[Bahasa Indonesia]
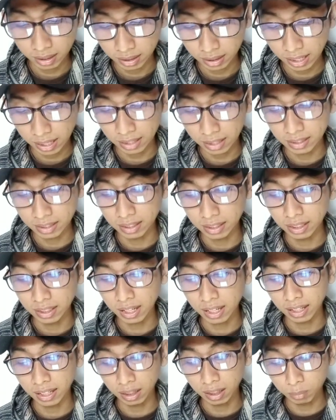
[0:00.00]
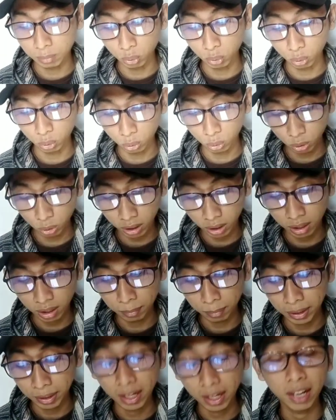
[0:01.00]
Nah, di sini kalian butuh yang
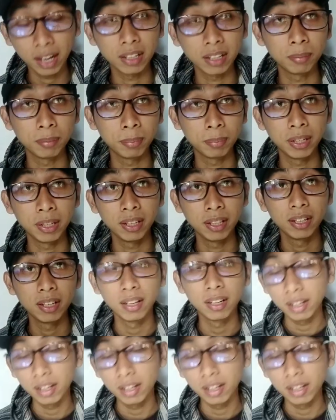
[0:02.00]
namanya KTP